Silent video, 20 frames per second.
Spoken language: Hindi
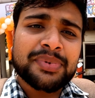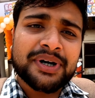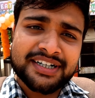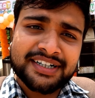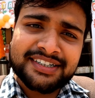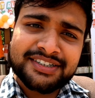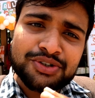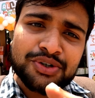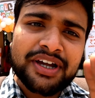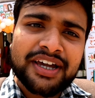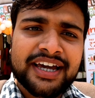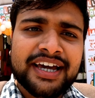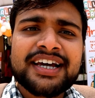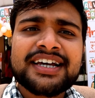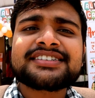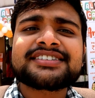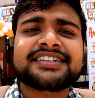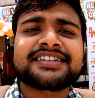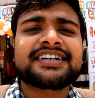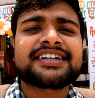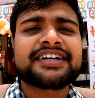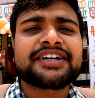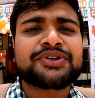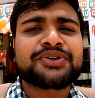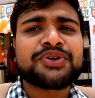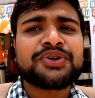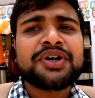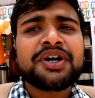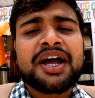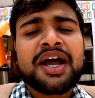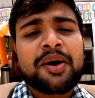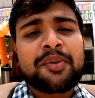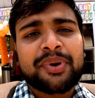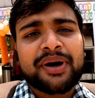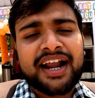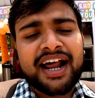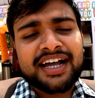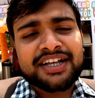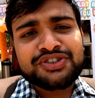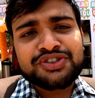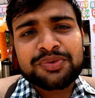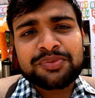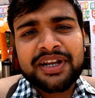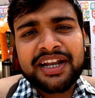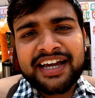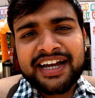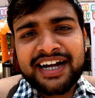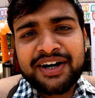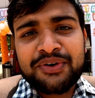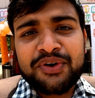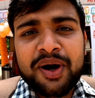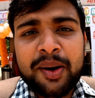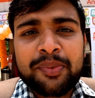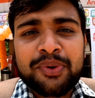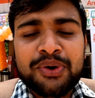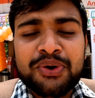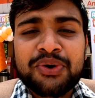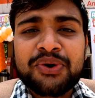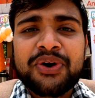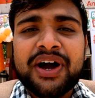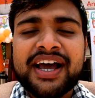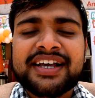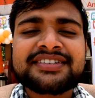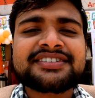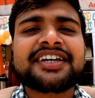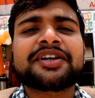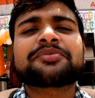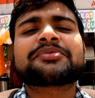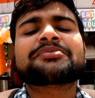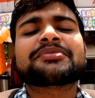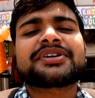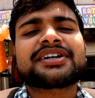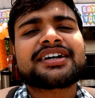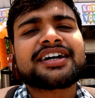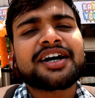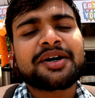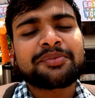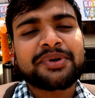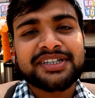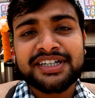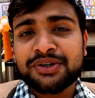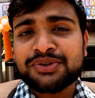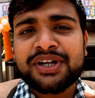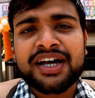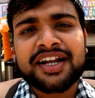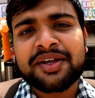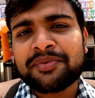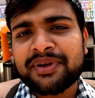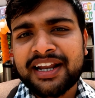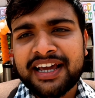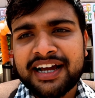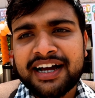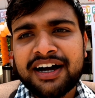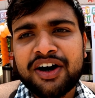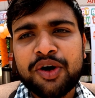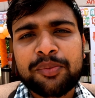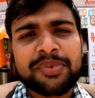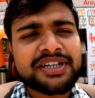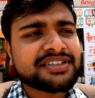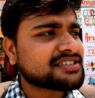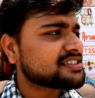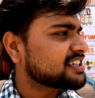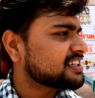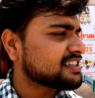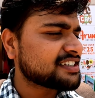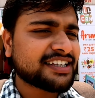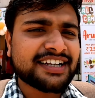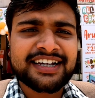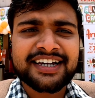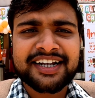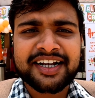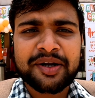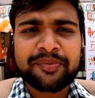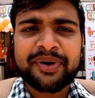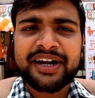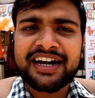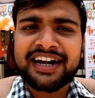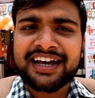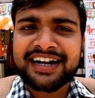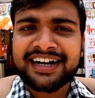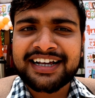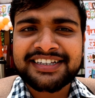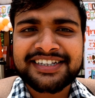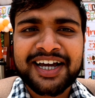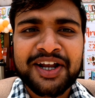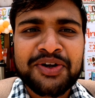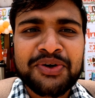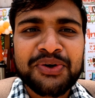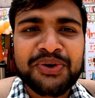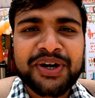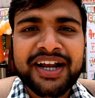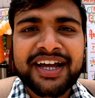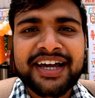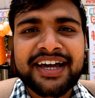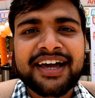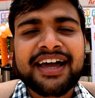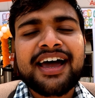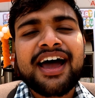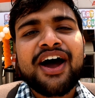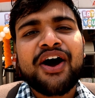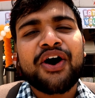बट तो गया है सैटरडे को पर आज जो मिलेगा वो आप लोगों को आइसक्रीम का मज़ा उठाने मिलेगा और बस धीरे धीरे करके भीड़ लगना चालू हो रहा है